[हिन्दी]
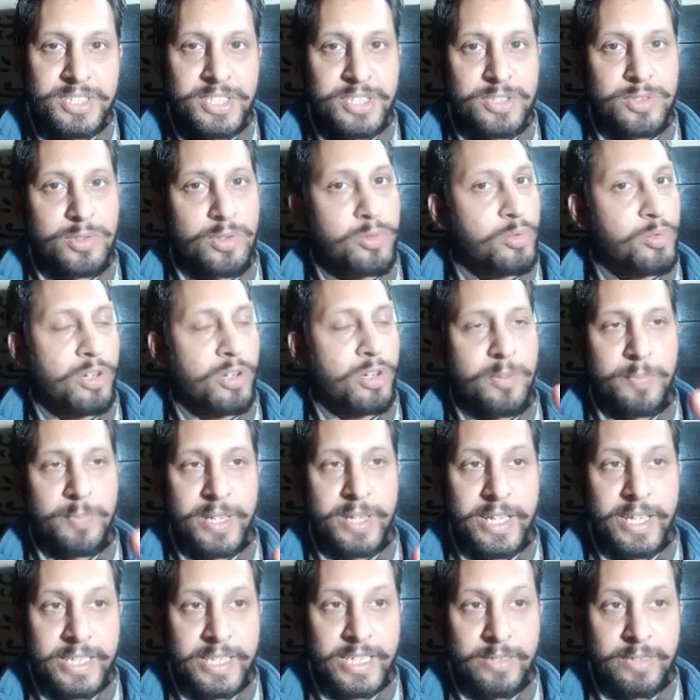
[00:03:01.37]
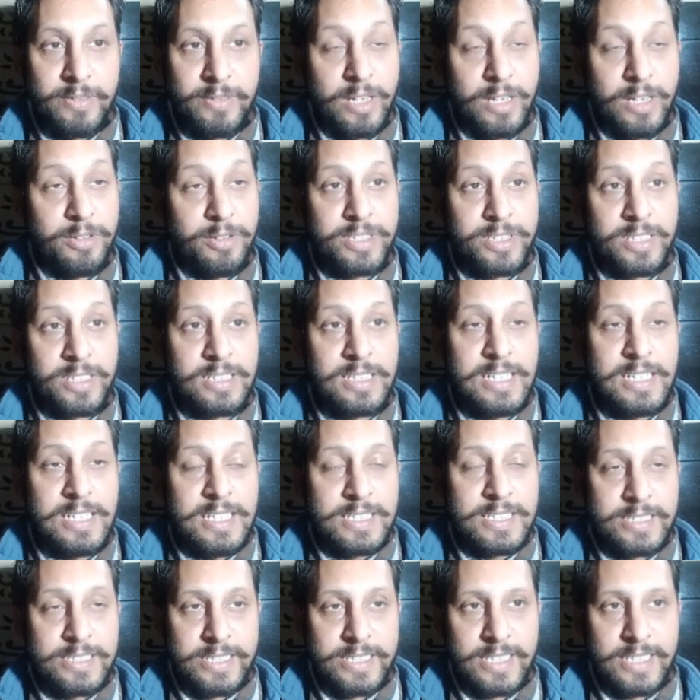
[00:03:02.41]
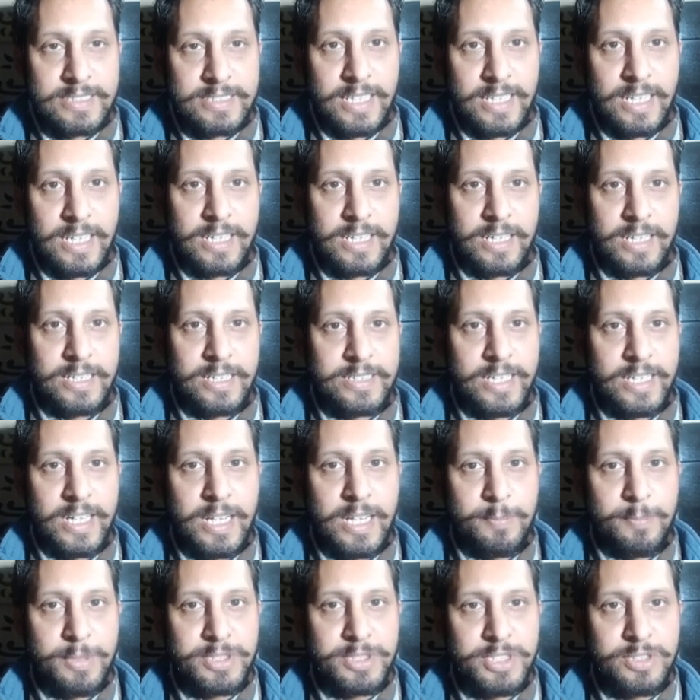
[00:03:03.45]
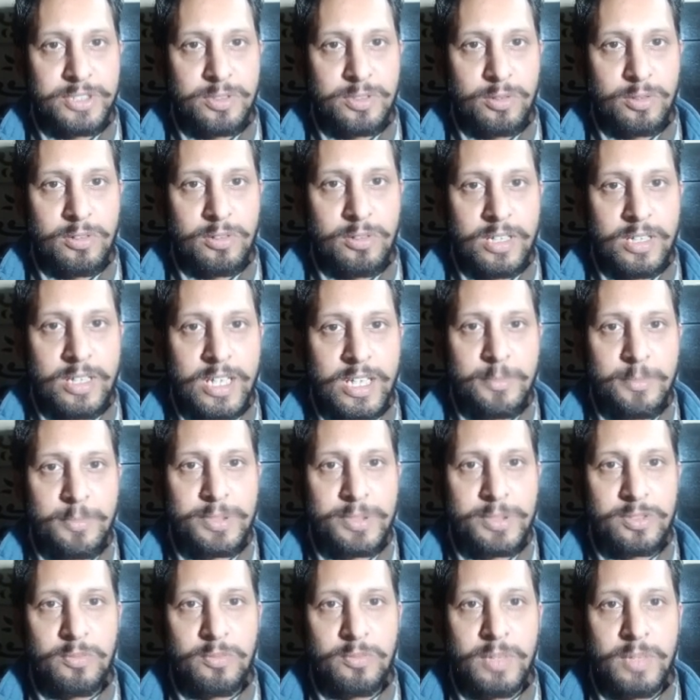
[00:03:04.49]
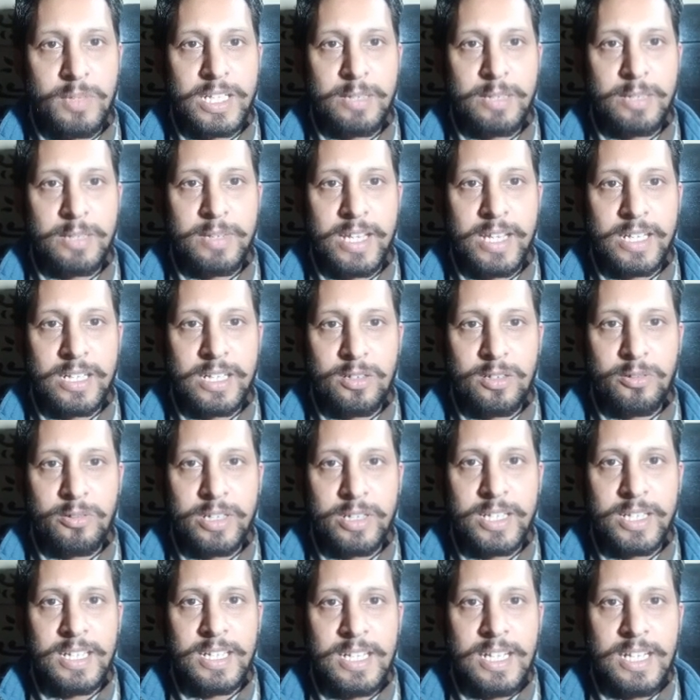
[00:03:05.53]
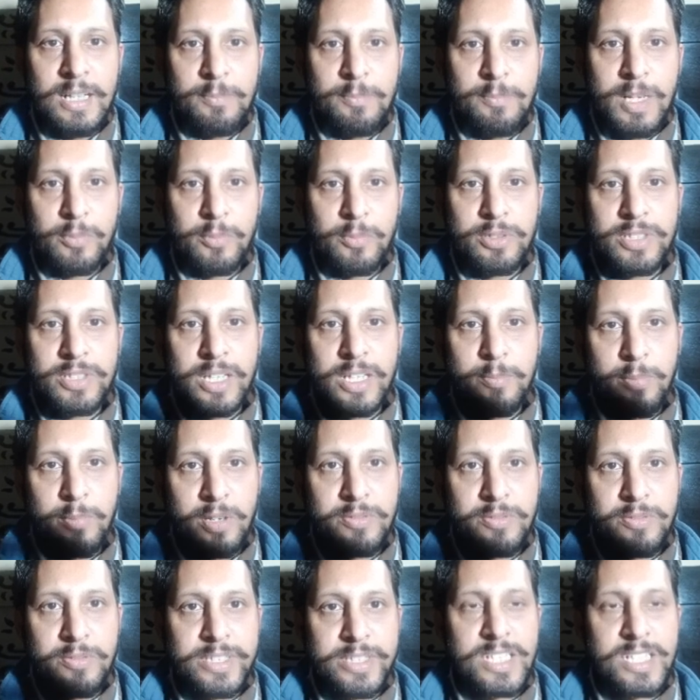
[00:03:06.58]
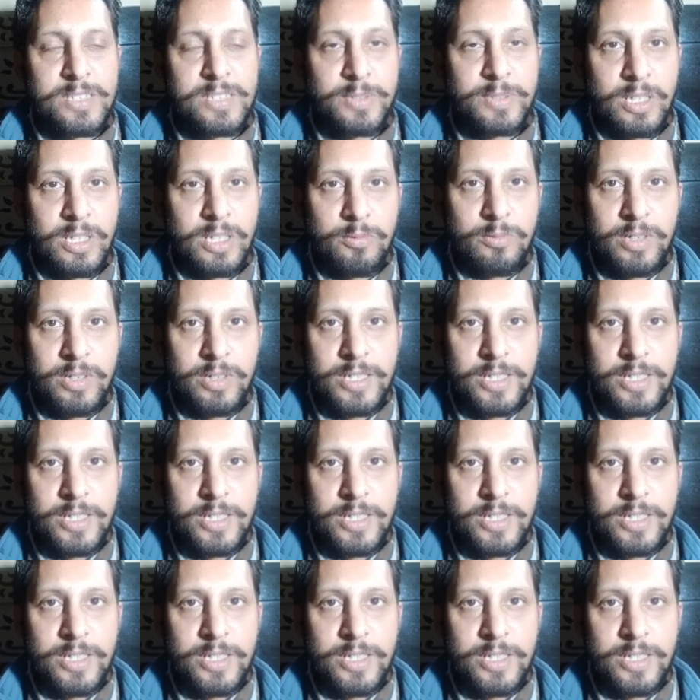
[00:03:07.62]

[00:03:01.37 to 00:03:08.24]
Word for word: सौ करोड़ रुपए की वैल्यूएशन स्टेक सेल करने जा रहे हैं पच्चीस सौ करोड़ अगर आप इसको मल्टीप्लाई करोगे तो आपको नंबर ऑफ शेयर्स बताऊंगा